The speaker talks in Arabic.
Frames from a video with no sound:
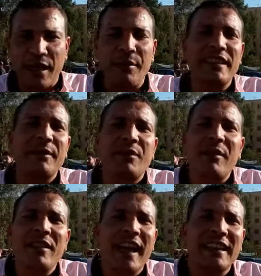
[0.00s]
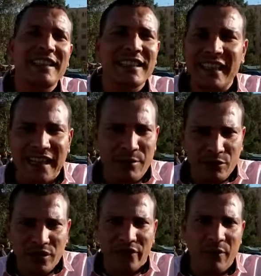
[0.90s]
طب انت بتعملي حديث ليه يعني
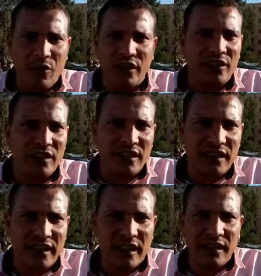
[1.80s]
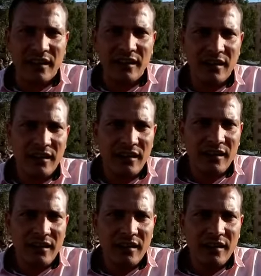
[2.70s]
برضه نفهم وجهه نظرك يعني أم